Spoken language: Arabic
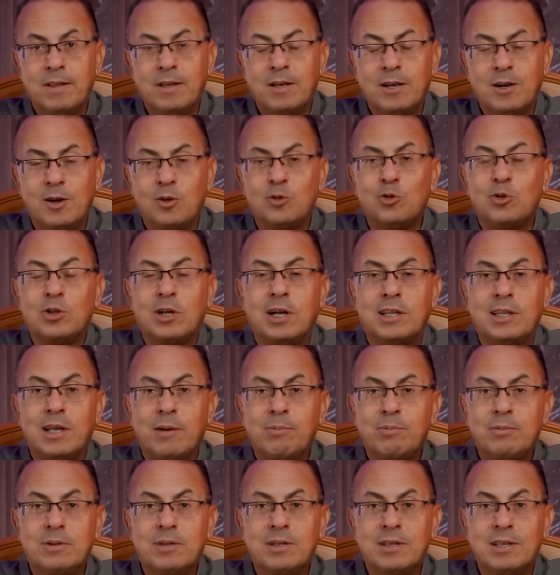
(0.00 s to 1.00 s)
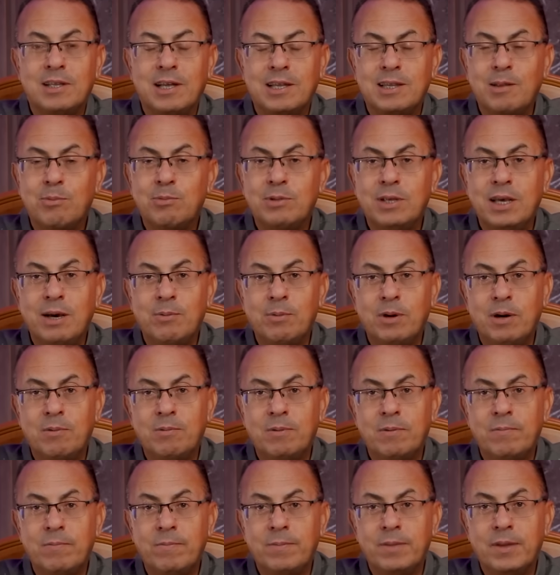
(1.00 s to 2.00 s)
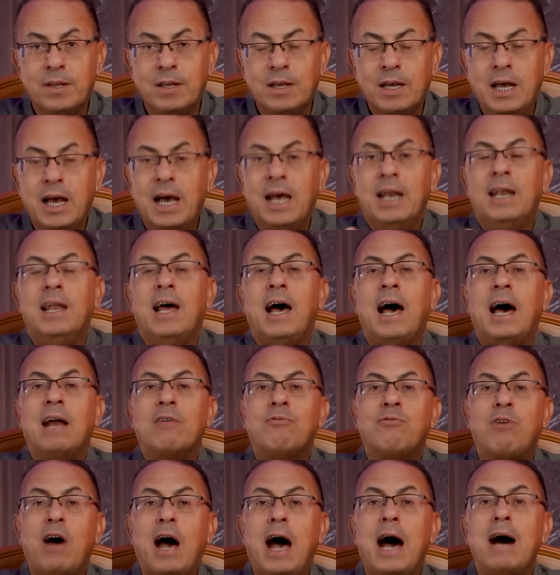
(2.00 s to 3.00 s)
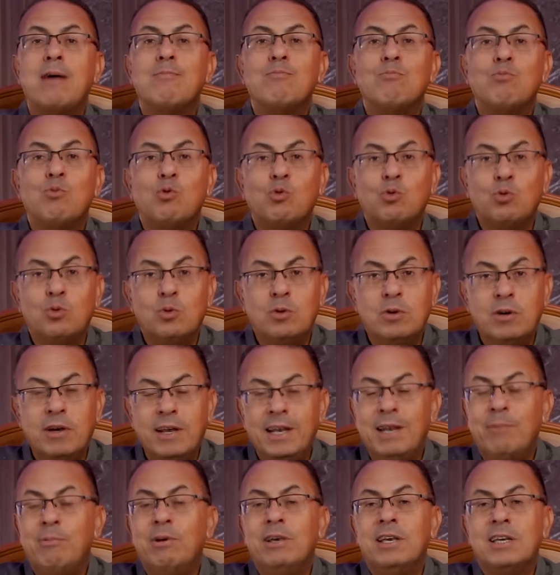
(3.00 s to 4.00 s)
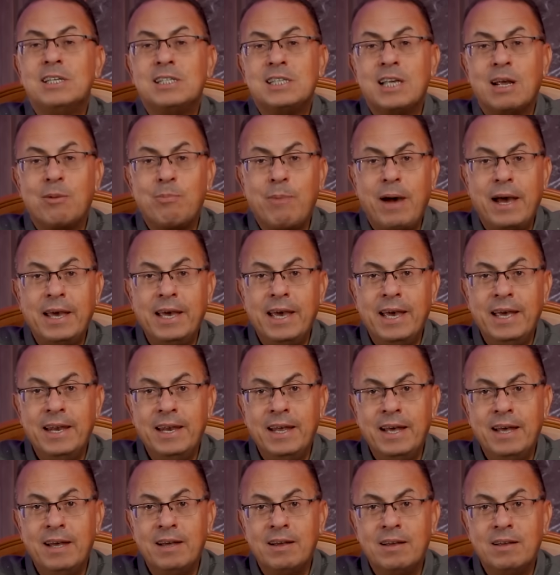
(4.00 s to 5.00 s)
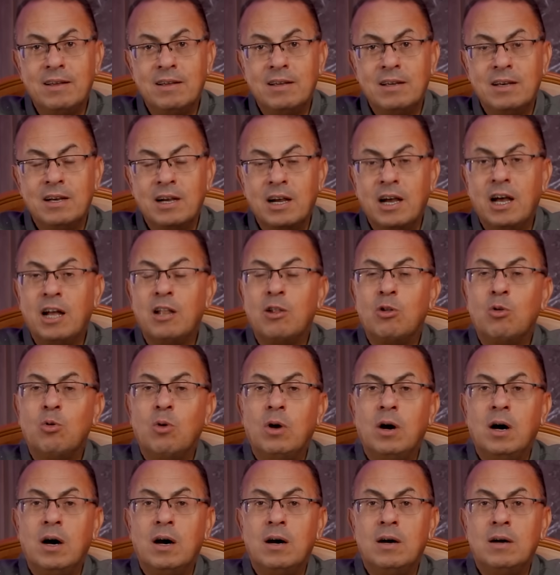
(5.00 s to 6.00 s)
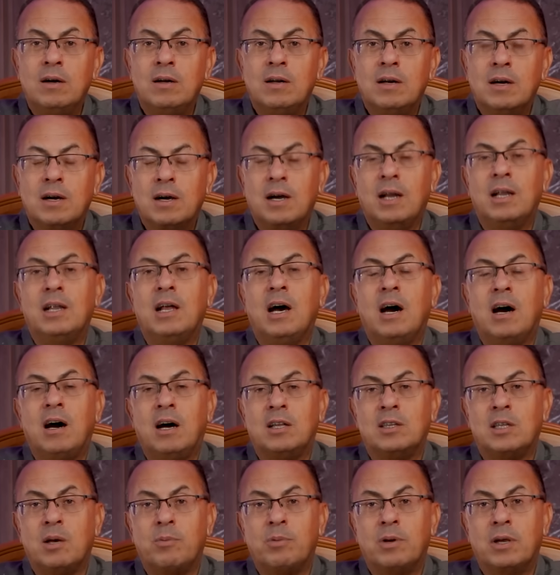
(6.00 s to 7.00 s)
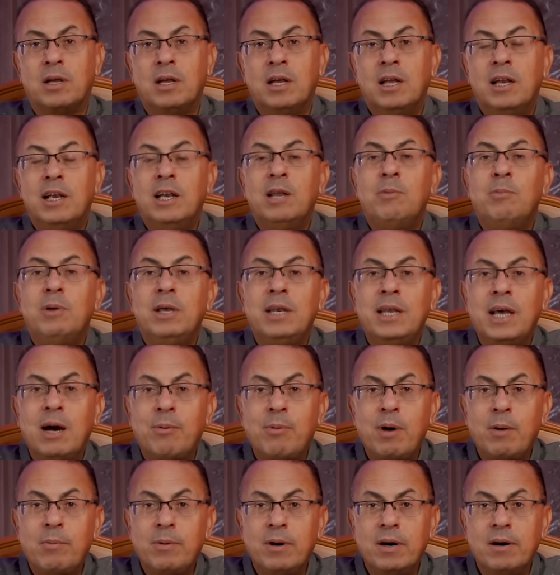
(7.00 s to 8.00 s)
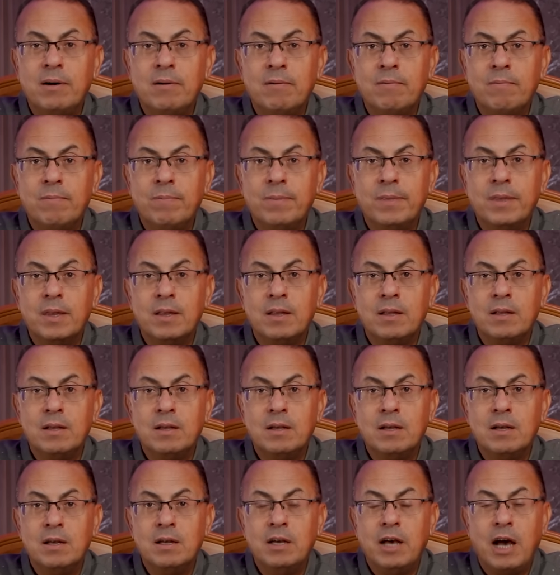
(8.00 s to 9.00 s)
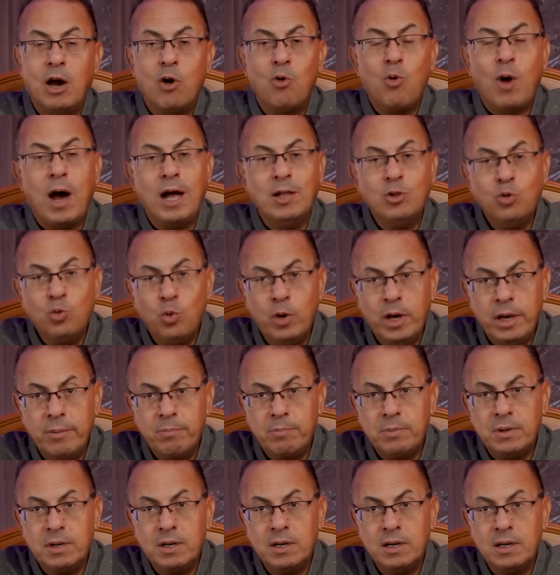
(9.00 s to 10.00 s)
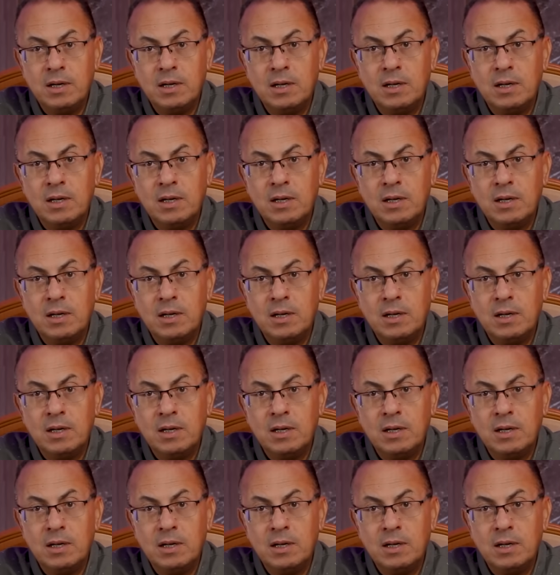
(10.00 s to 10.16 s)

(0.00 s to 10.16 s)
قالت له اتخطبت خطبت يا بابا قال لها عارفة عمه اللي بيجي يسهر معايا هنا قالت له اه قال لها خطبك لمين يا بابا هو عنده ابن